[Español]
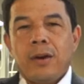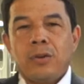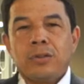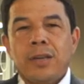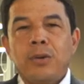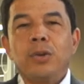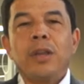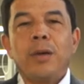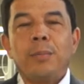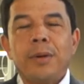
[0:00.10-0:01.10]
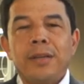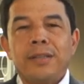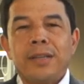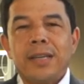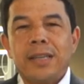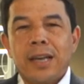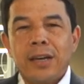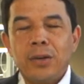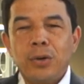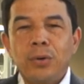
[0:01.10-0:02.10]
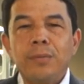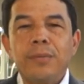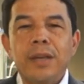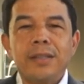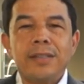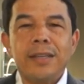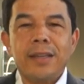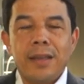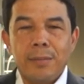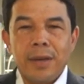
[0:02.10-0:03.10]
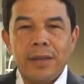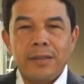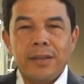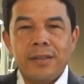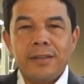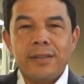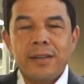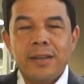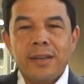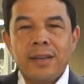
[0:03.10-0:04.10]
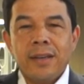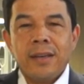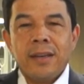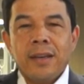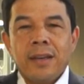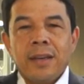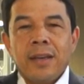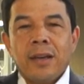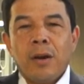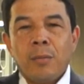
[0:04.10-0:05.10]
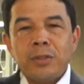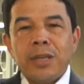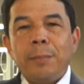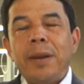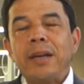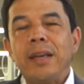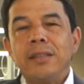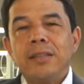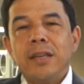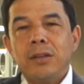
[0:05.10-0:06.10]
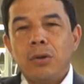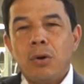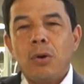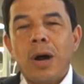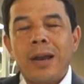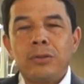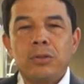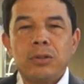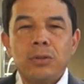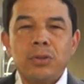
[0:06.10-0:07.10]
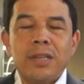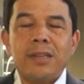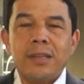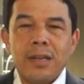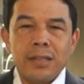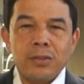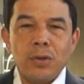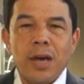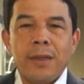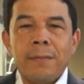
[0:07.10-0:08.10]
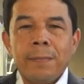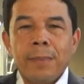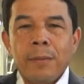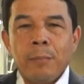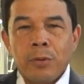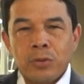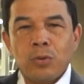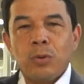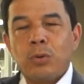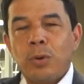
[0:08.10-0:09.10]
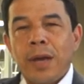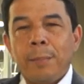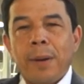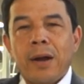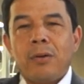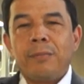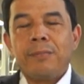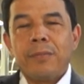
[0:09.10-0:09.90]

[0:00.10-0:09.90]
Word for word: Óscar Hurtado Pérez, secretario de Hacienda de Medellín. Como siempre agradeciendo a los contribuyentes de la ciudad por su cultura de pago,